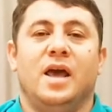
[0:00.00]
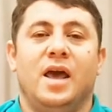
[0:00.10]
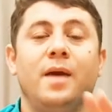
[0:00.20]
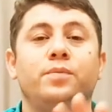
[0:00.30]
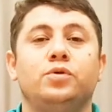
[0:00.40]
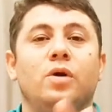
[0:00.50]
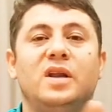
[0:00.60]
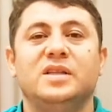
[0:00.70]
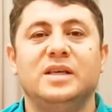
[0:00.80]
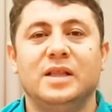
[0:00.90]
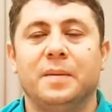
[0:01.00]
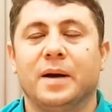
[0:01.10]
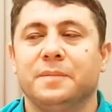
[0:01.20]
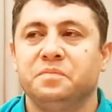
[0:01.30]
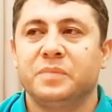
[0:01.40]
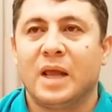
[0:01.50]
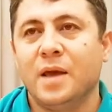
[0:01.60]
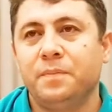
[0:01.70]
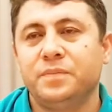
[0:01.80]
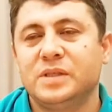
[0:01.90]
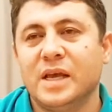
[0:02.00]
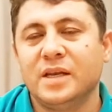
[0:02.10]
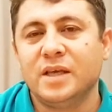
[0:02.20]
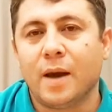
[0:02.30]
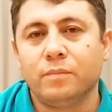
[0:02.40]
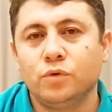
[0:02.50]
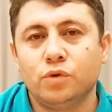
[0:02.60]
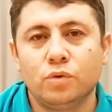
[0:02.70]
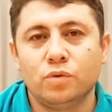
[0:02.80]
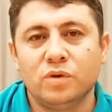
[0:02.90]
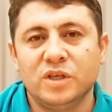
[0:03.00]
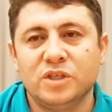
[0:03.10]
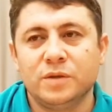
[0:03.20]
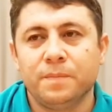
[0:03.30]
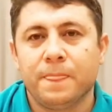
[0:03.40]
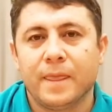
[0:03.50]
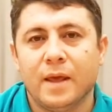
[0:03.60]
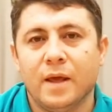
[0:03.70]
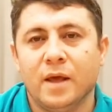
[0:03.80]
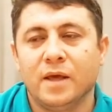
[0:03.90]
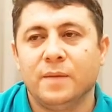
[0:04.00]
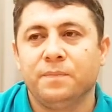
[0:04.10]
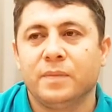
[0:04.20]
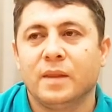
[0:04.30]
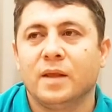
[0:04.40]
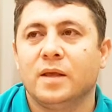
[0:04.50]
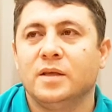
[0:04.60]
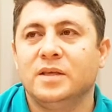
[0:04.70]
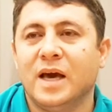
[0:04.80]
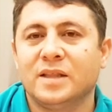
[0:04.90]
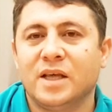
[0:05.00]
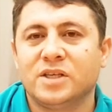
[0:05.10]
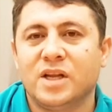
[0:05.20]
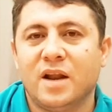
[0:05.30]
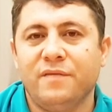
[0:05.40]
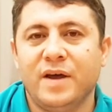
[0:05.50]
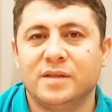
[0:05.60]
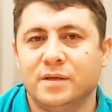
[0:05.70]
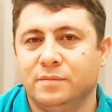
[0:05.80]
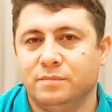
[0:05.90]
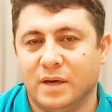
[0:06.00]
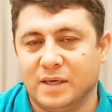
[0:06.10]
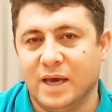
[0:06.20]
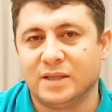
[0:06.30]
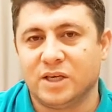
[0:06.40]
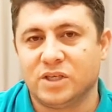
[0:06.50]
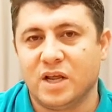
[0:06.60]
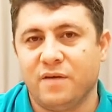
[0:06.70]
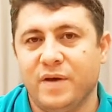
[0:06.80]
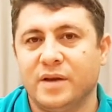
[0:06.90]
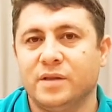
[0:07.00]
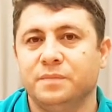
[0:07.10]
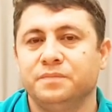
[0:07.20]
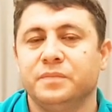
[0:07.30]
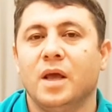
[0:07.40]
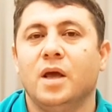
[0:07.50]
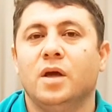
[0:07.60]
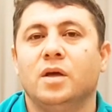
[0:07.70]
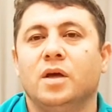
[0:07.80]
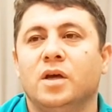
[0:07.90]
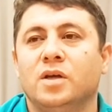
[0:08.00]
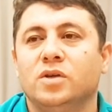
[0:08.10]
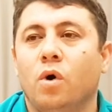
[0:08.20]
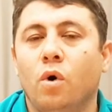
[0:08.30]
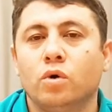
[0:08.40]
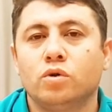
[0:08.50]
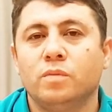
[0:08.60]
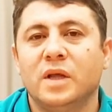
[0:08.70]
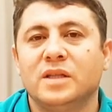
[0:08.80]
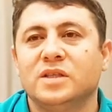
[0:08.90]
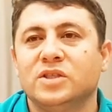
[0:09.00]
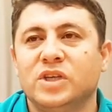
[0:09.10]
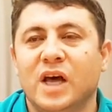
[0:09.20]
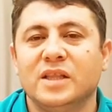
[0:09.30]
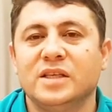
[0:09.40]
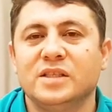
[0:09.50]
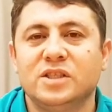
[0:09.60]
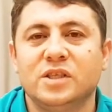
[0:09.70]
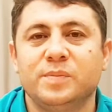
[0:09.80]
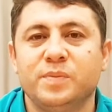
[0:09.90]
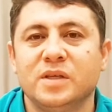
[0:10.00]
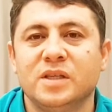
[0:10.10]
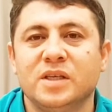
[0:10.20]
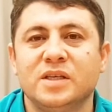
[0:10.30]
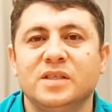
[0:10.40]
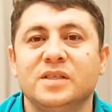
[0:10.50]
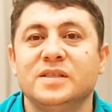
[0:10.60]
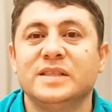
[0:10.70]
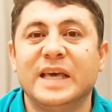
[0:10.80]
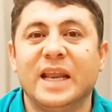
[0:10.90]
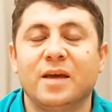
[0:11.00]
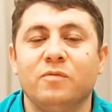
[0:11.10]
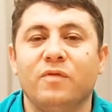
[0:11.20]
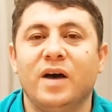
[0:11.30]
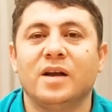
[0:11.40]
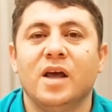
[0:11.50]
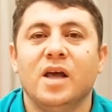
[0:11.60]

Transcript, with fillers: hep şöyle değil de bak. Hep senin yapmış olduğun iş e, yandaşlara verdin. Bak yandaşlara verdin. E, hortumladın, çaldın, çırptın, hırsız, gerek mi var,